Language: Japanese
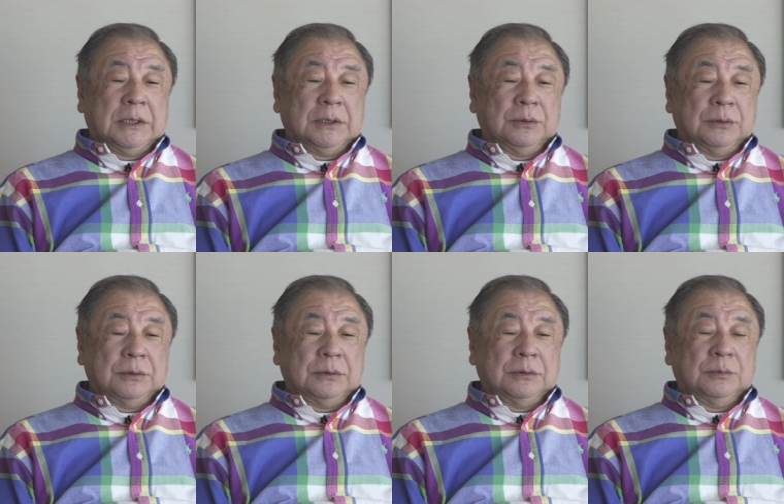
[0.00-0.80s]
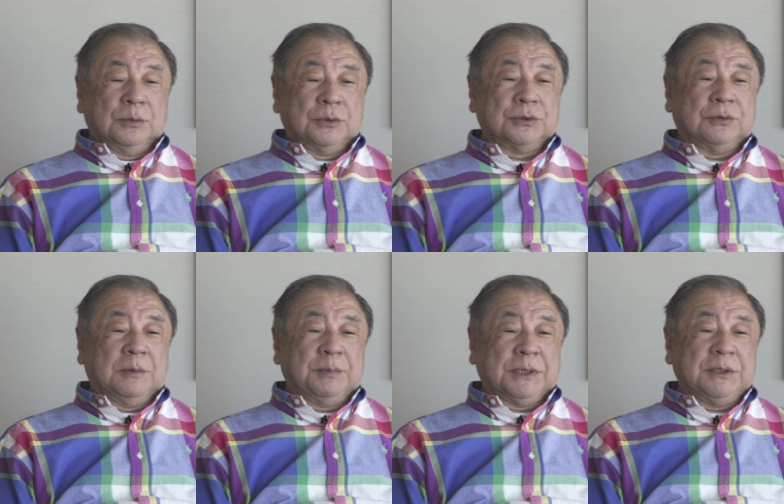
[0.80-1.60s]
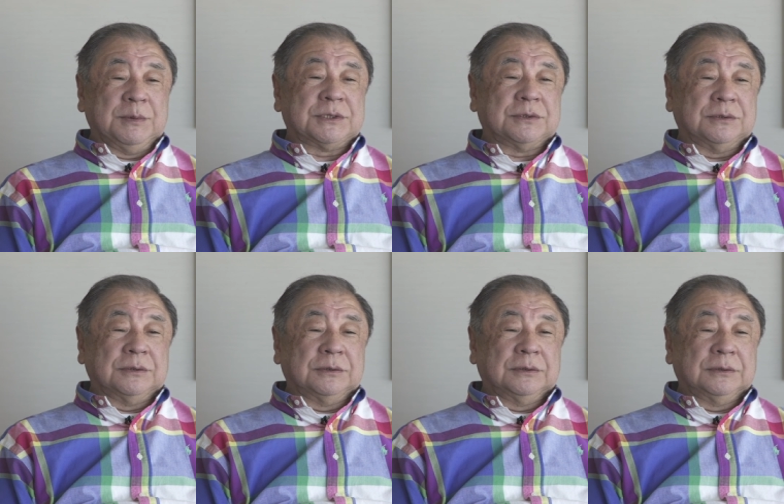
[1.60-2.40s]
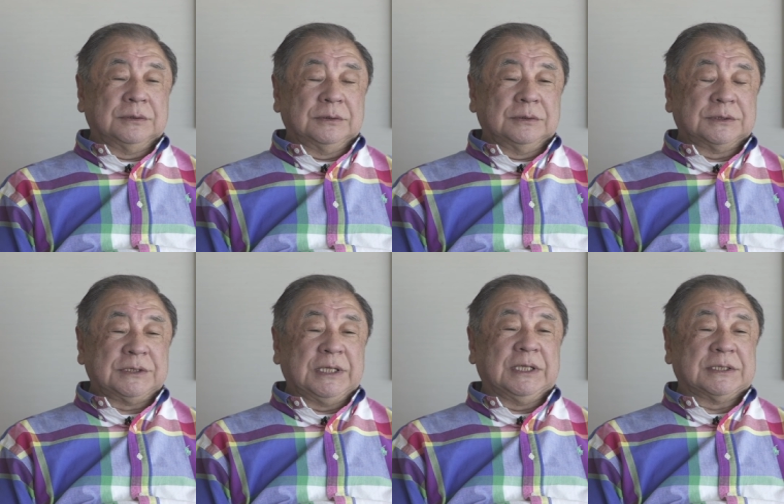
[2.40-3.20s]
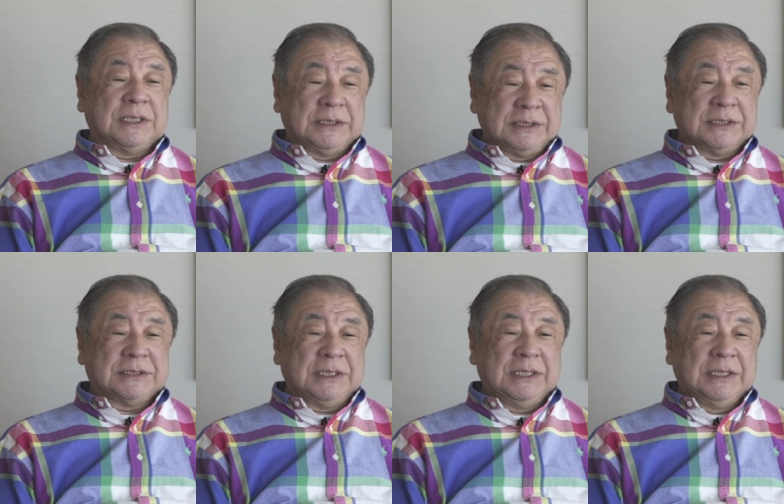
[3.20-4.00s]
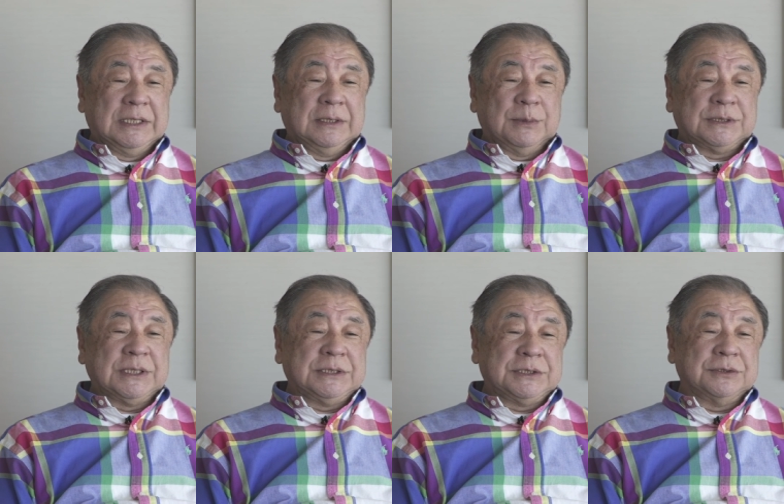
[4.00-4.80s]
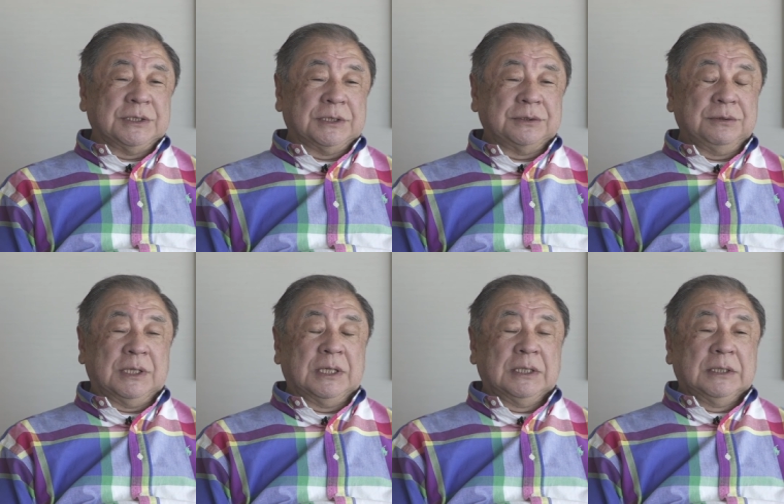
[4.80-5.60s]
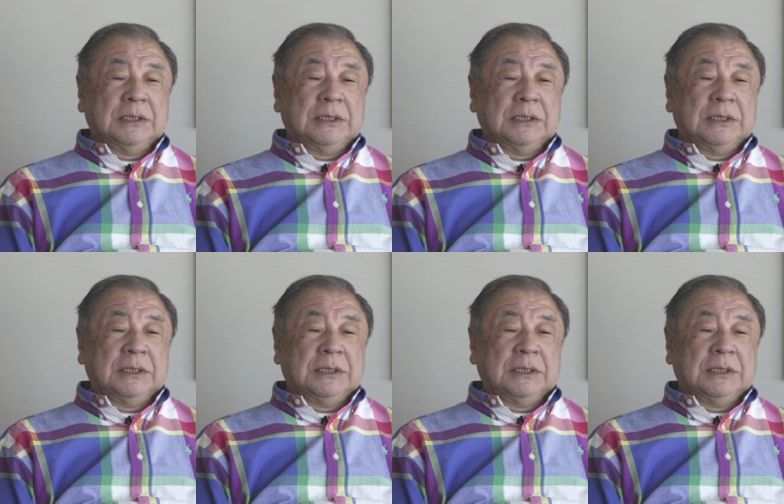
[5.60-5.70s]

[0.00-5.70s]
あのものすごくやっぱり厳しく制限されてですね、まあ、戦時中なんてのは